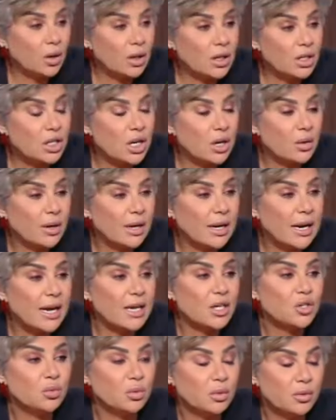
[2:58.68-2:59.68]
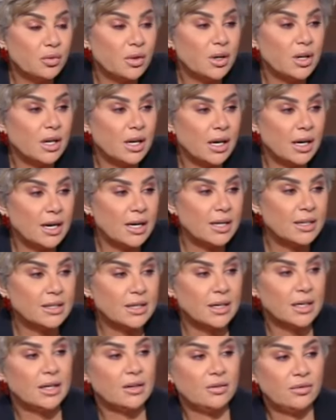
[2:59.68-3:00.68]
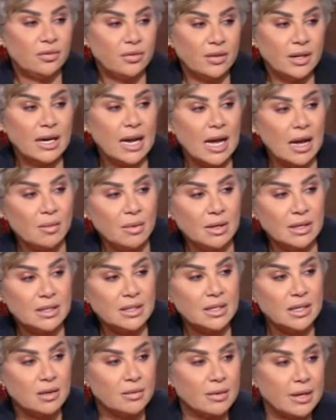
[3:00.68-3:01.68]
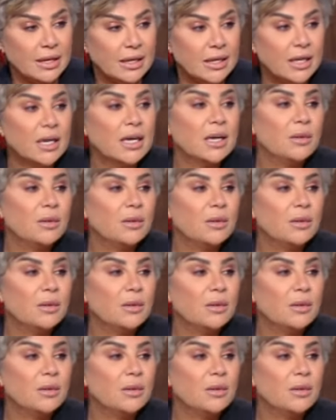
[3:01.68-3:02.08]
عكاشه لو كان عايش وبيتفرج على هذا العمل السينمائي